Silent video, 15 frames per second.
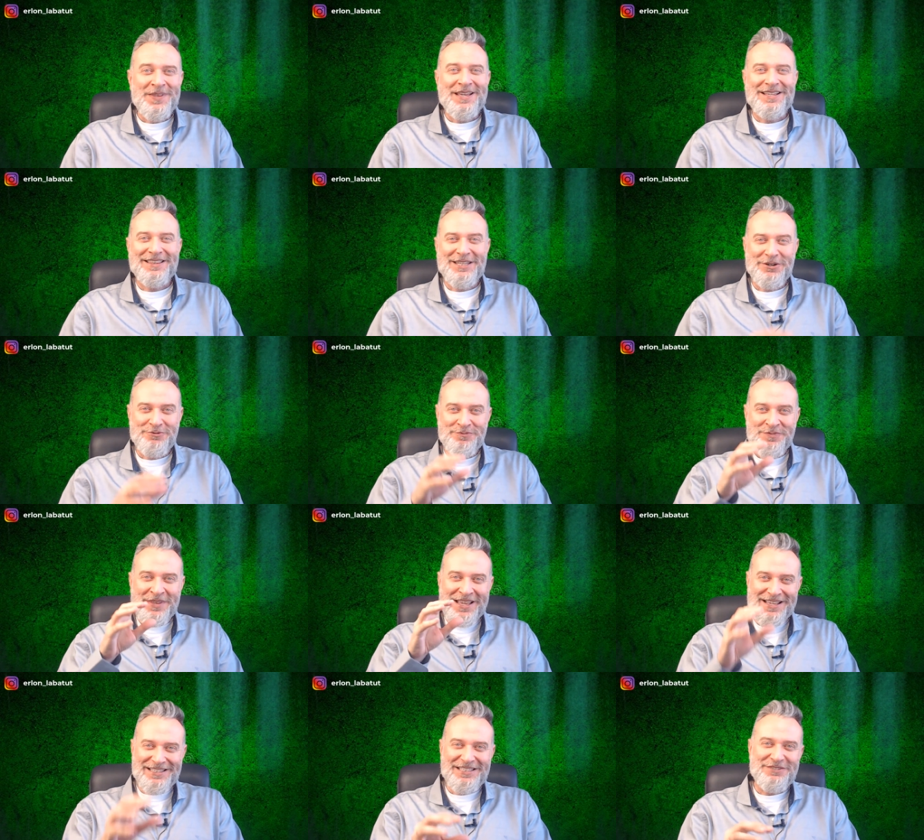Então,
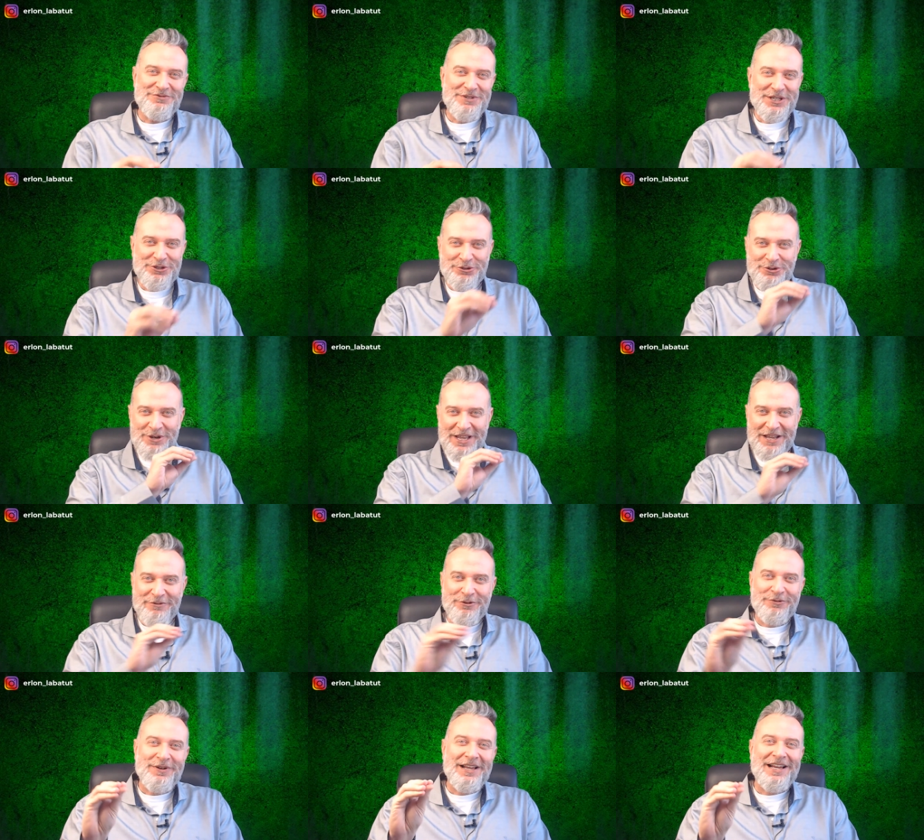esse vídeo eu
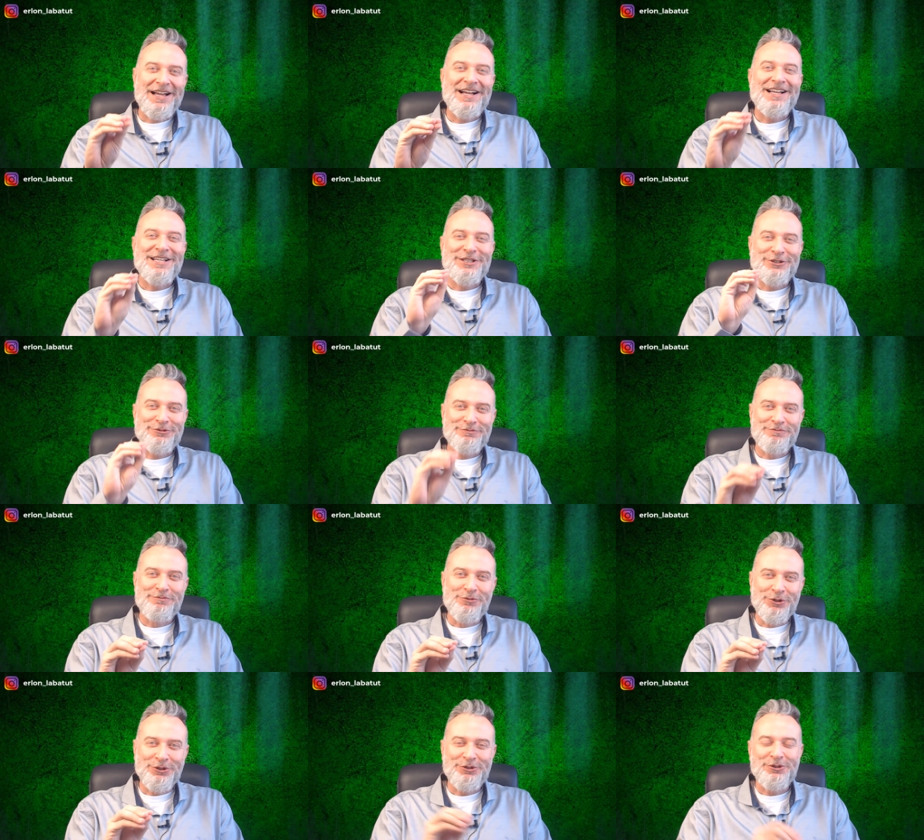vou falar
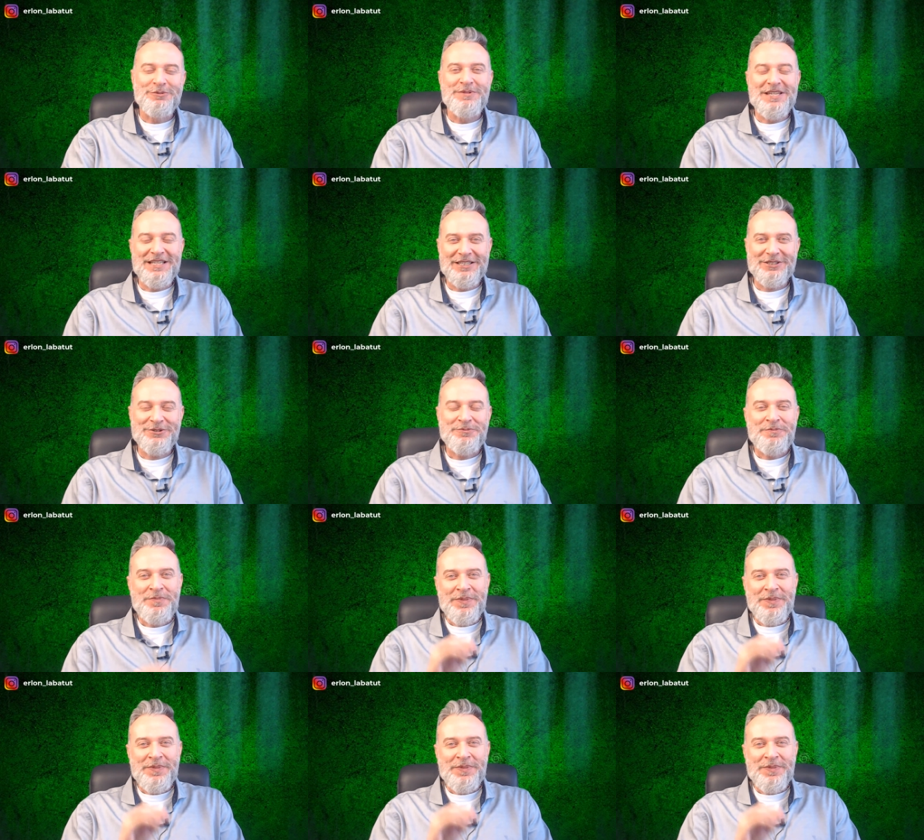muito sobre isso.